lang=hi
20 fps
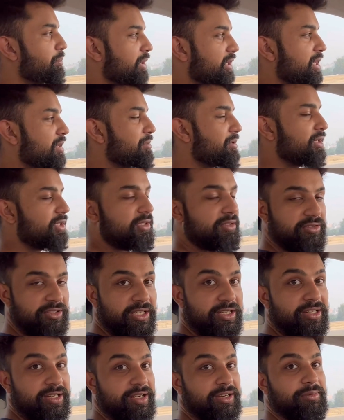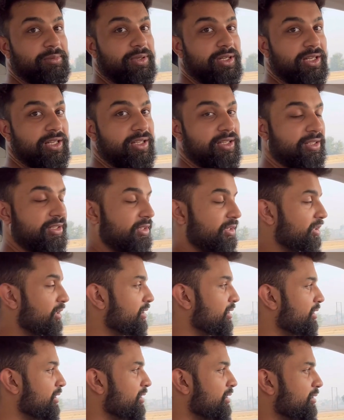पता भी नहीं शायद रख भी लें
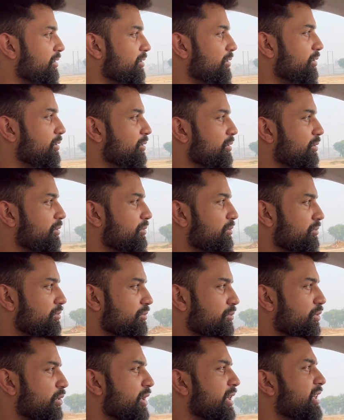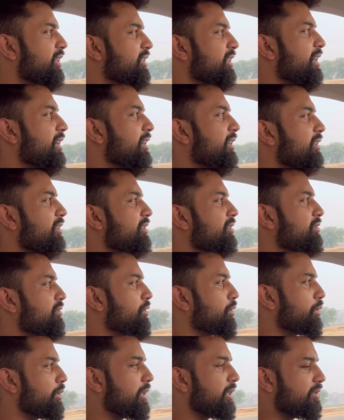हम्म, तो वो एक था कि
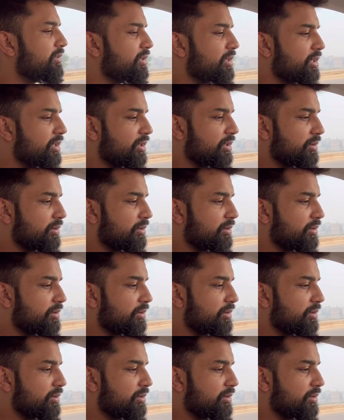थोड़ा सा